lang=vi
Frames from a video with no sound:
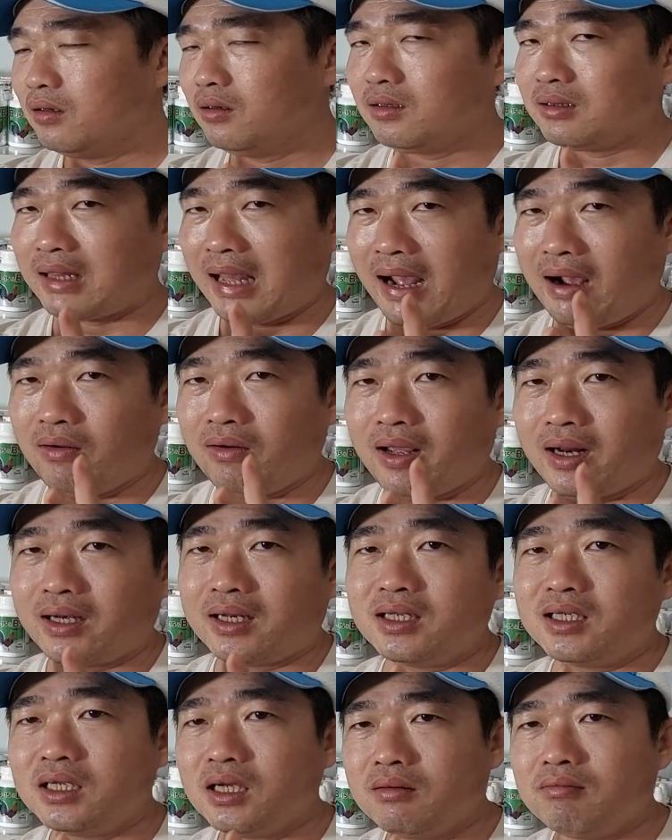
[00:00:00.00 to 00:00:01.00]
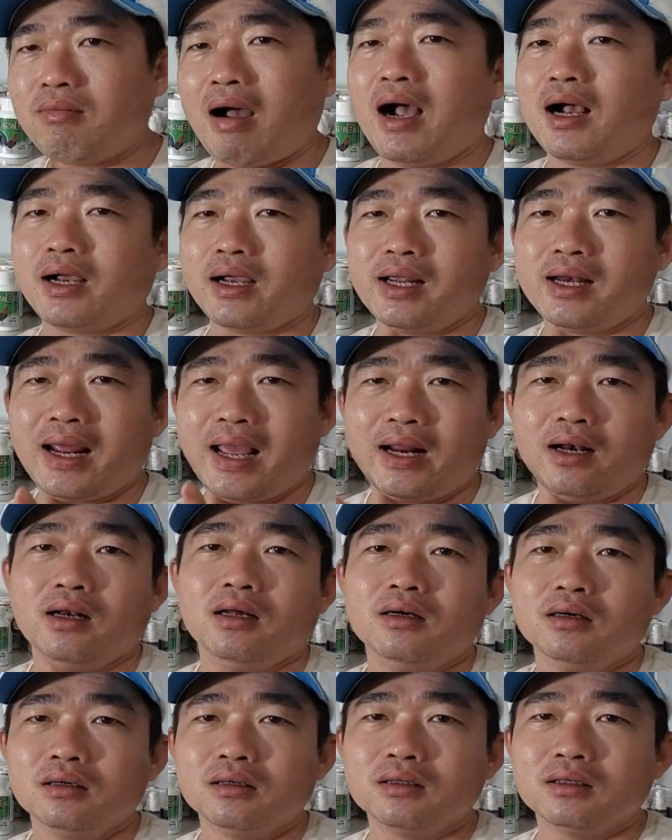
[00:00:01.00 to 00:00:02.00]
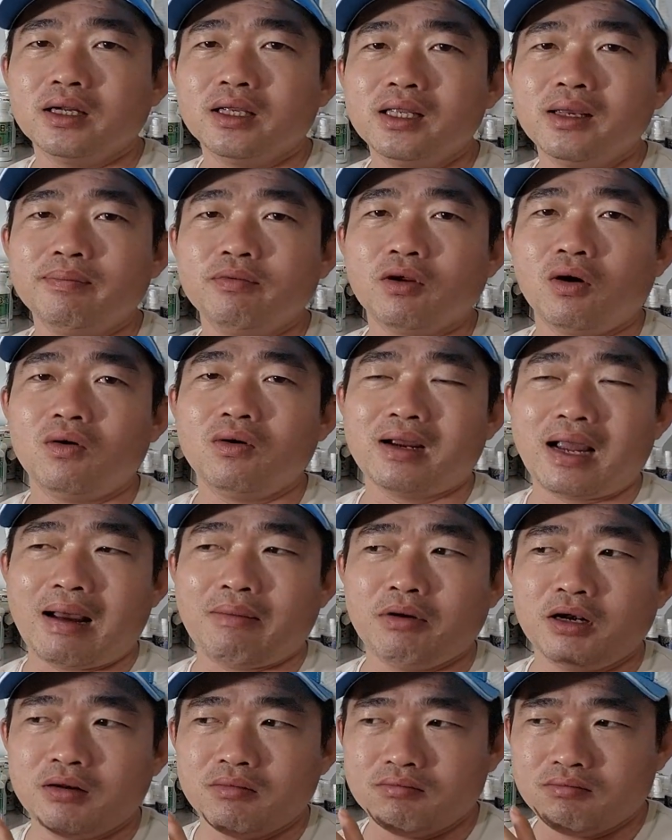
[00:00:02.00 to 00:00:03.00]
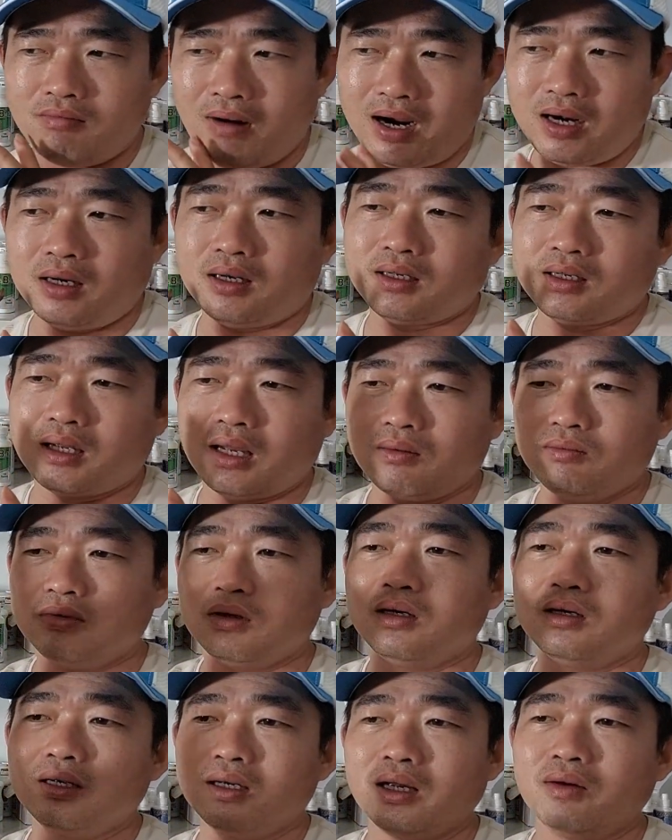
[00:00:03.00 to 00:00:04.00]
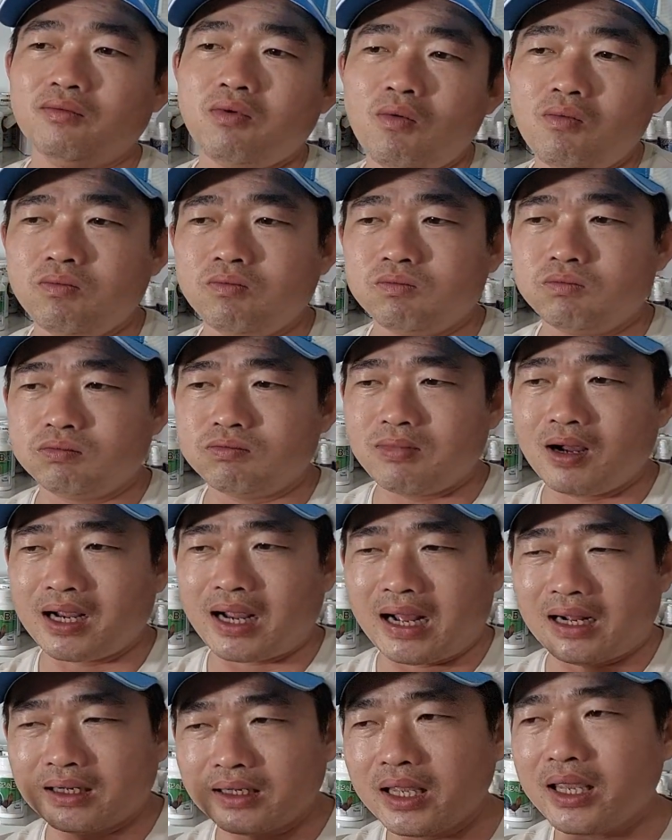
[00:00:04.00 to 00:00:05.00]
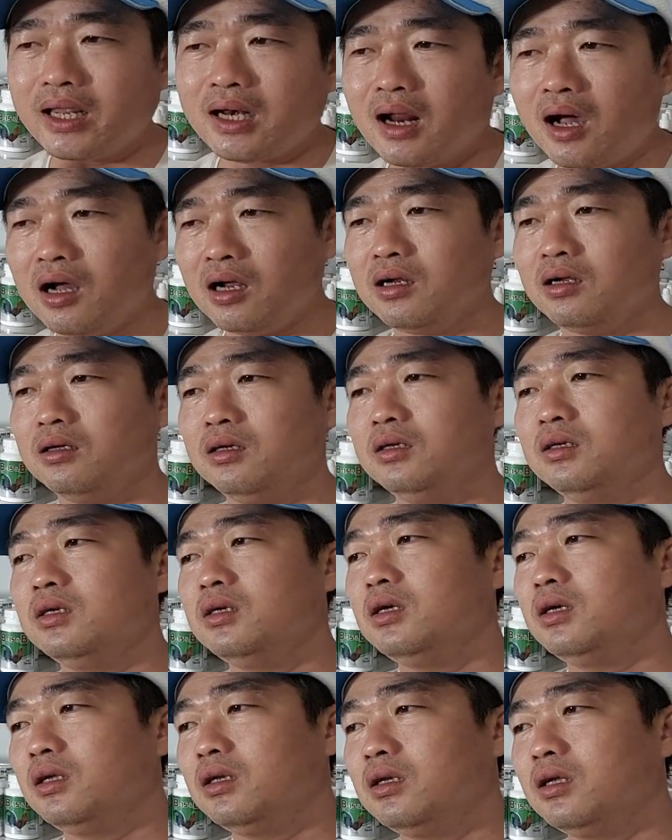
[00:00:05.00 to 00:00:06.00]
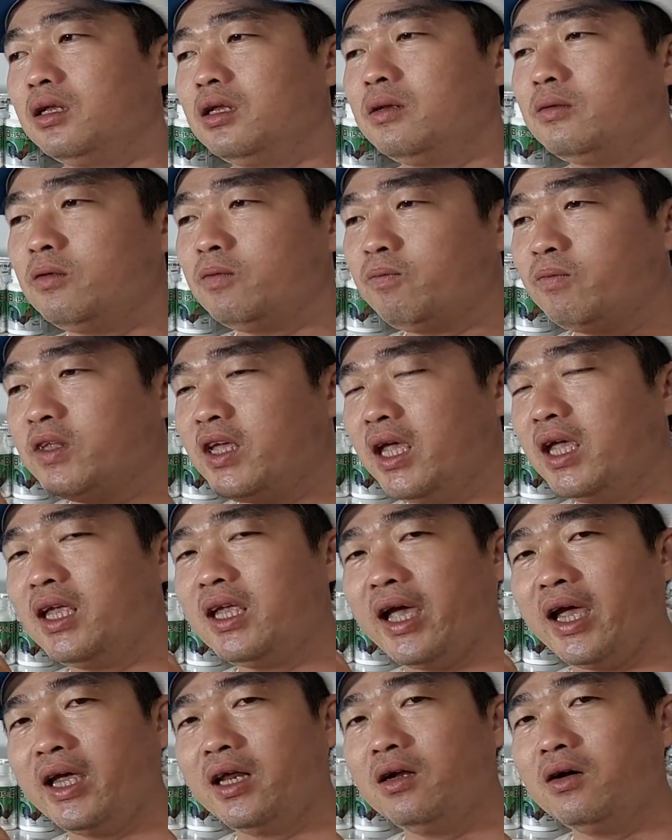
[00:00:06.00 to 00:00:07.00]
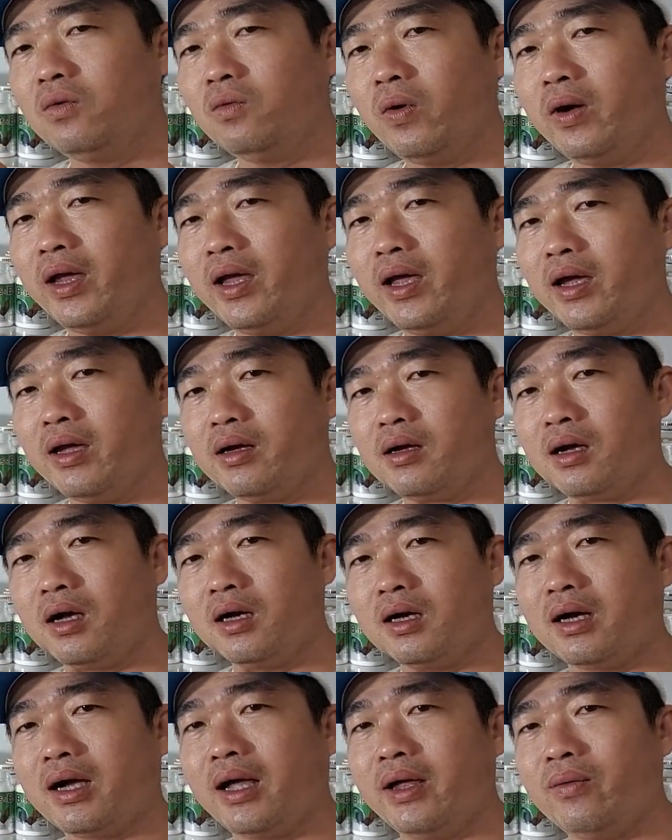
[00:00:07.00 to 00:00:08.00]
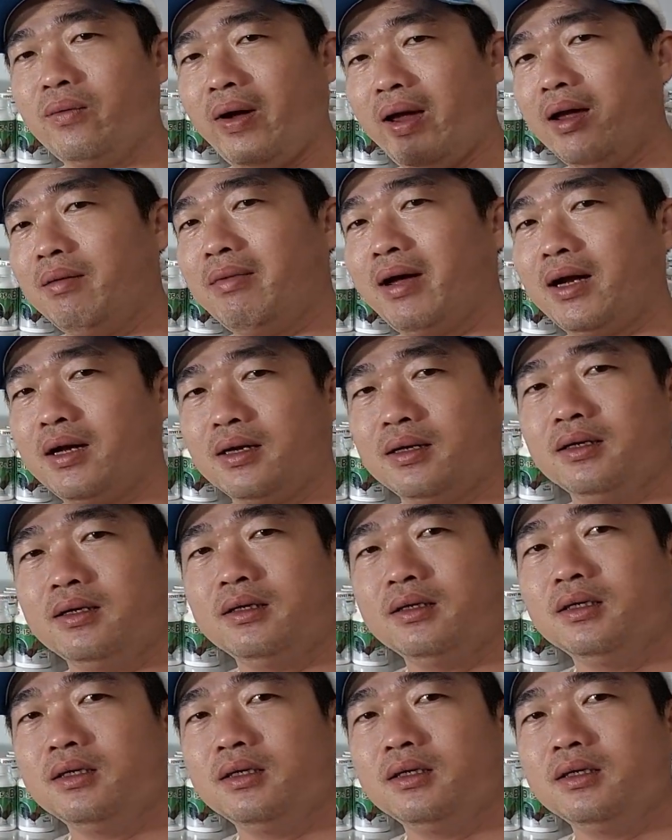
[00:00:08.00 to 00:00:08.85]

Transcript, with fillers: nó tạo thành cái sức bật cái năng lượng để giúp cho con gà mình bật trong những cái phút mà cần thiết đó để duy trì nước khuya cực kỳ khỏe mạnh